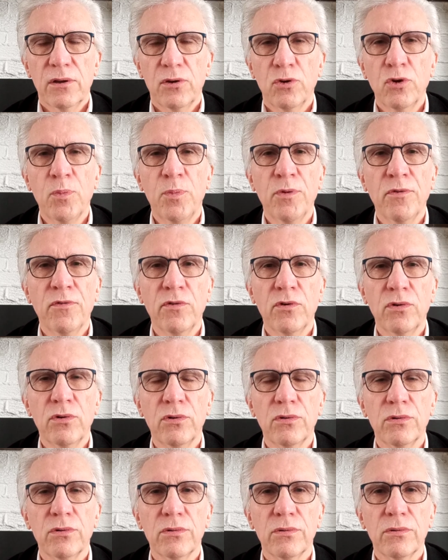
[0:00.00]
Nous
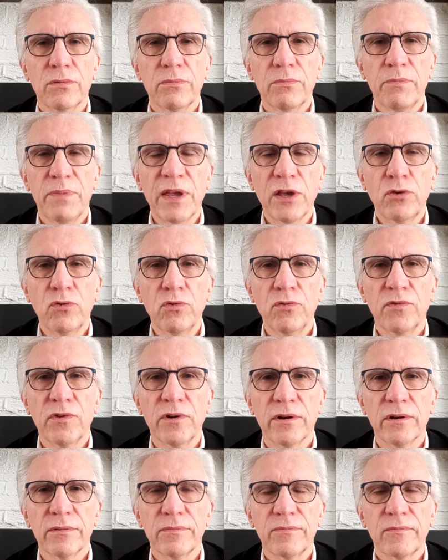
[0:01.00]
pouvons bien
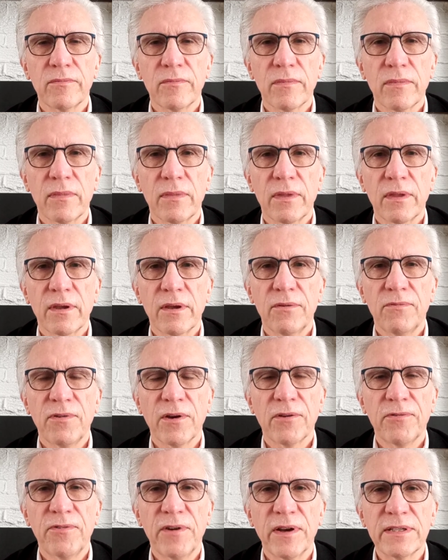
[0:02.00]
souvent
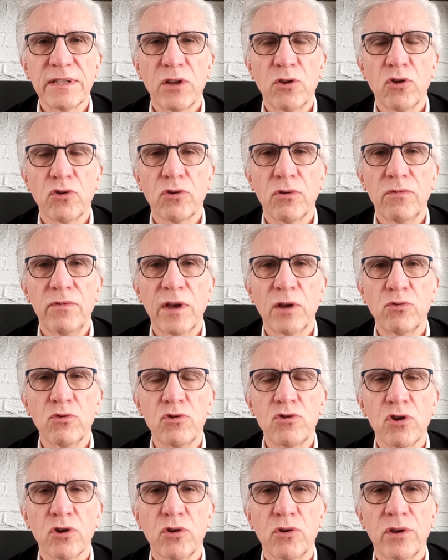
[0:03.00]
faire face à notre vie à
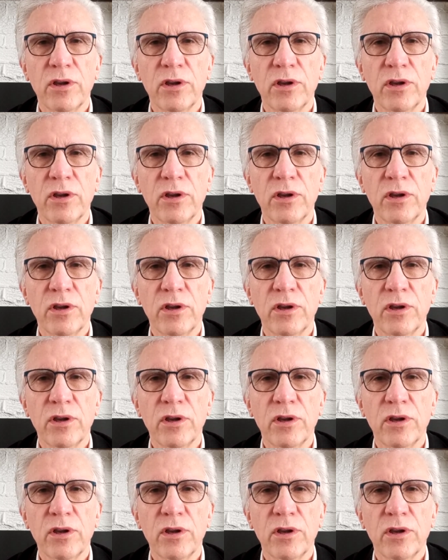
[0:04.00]
toutes sortes de